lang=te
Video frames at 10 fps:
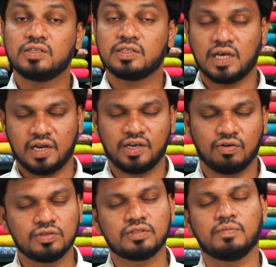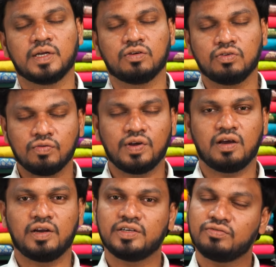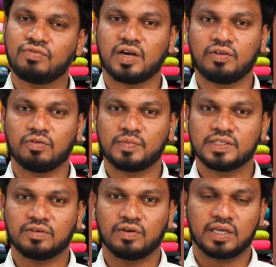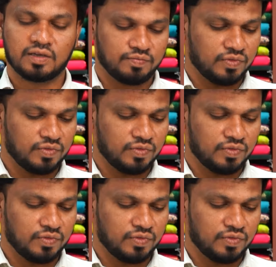సో శారీ కాస్ట్ మనకు ట్వెల్వ్ హండ్రెడ్ ఫార్టీ రూపీస్ ఉంది